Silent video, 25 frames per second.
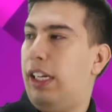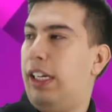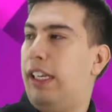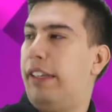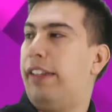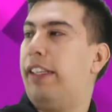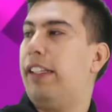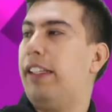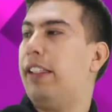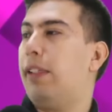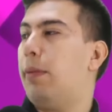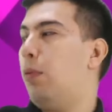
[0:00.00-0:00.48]
el
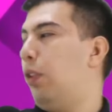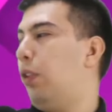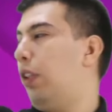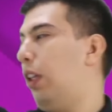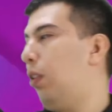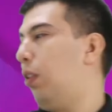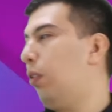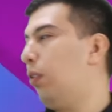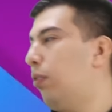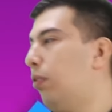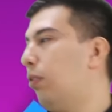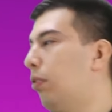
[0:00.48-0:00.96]
siguiente
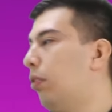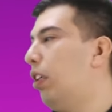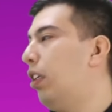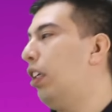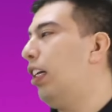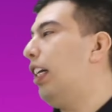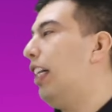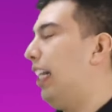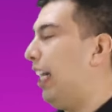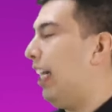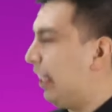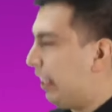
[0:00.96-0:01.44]
modelo.
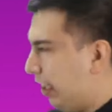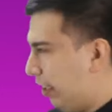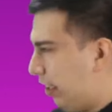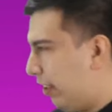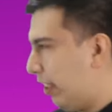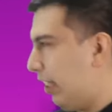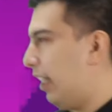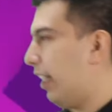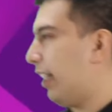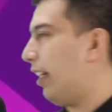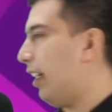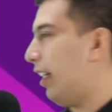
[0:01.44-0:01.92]
La
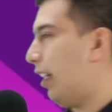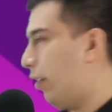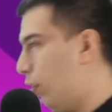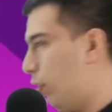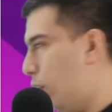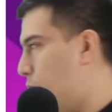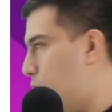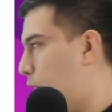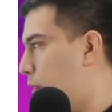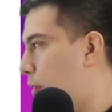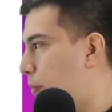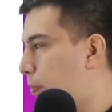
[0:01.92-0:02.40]
tercera
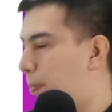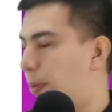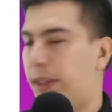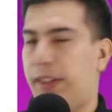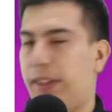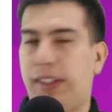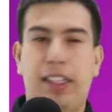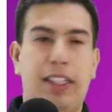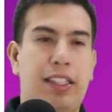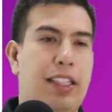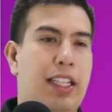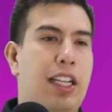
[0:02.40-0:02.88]
declinación
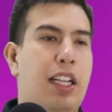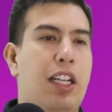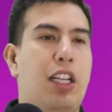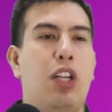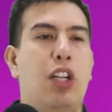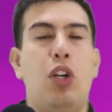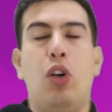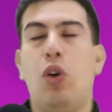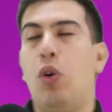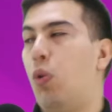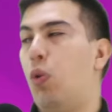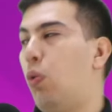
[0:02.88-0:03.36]
presenta
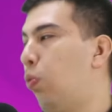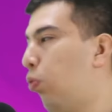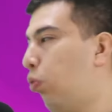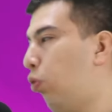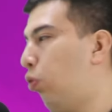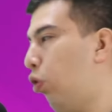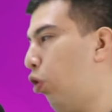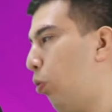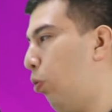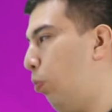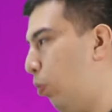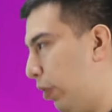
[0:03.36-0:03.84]
un
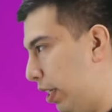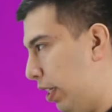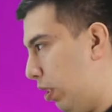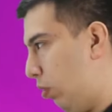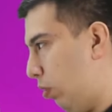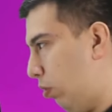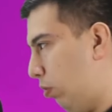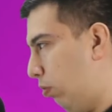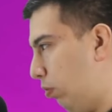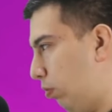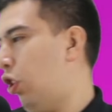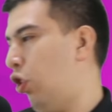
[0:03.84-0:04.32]
solo
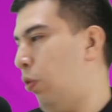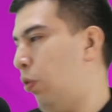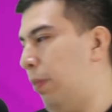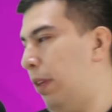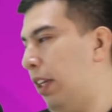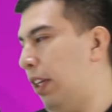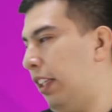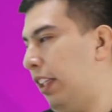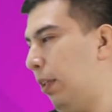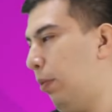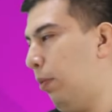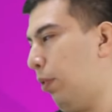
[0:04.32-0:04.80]
modelo.
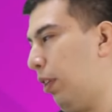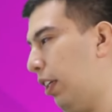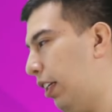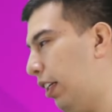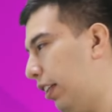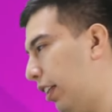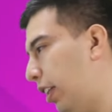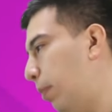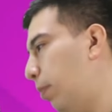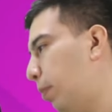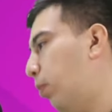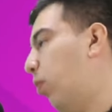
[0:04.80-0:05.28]
Nominativo
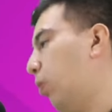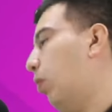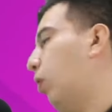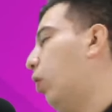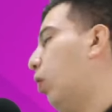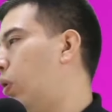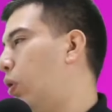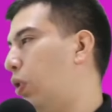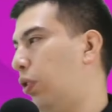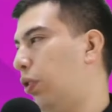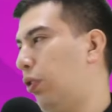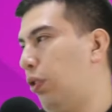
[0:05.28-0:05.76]
genitivo,
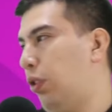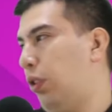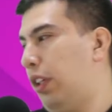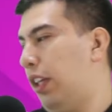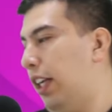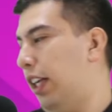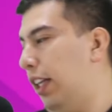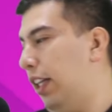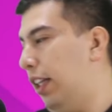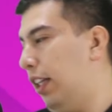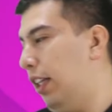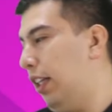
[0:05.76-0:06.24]
os, ¿ok?
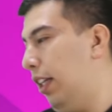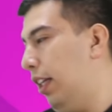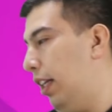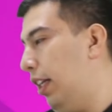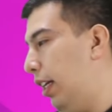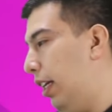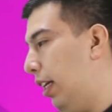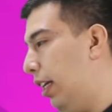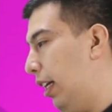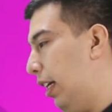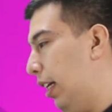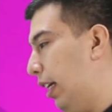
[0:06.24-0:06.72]

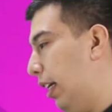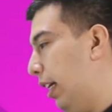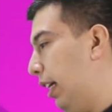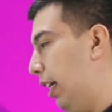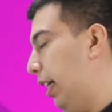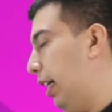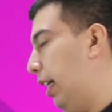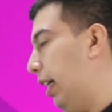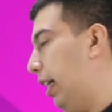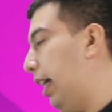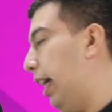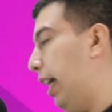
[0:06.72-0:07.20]

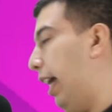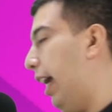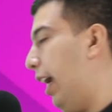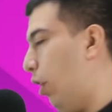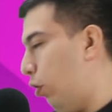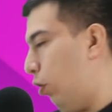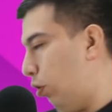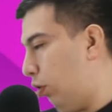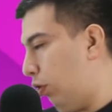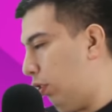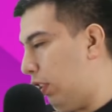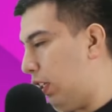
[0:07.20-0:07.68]
Eh,
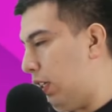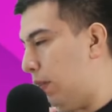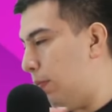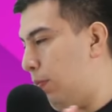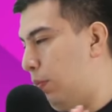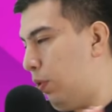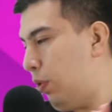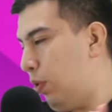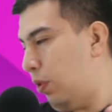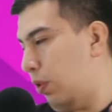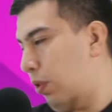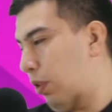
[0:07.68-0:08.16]
eros,
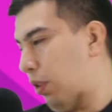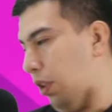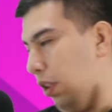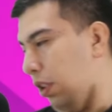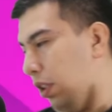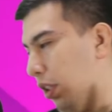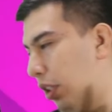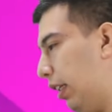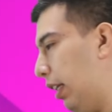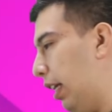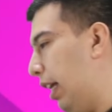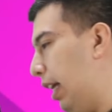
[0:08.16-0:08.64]
amor,
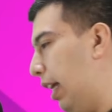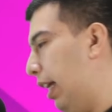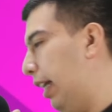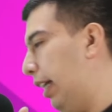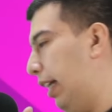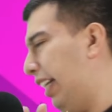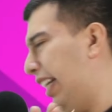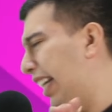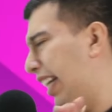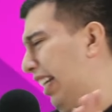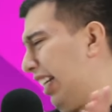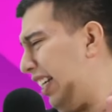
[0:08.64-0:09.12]

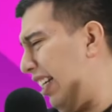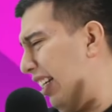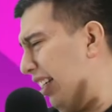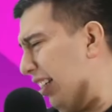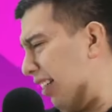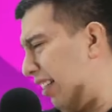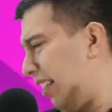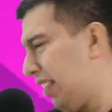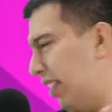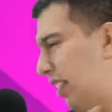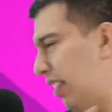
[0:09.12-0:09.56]
eh, gines,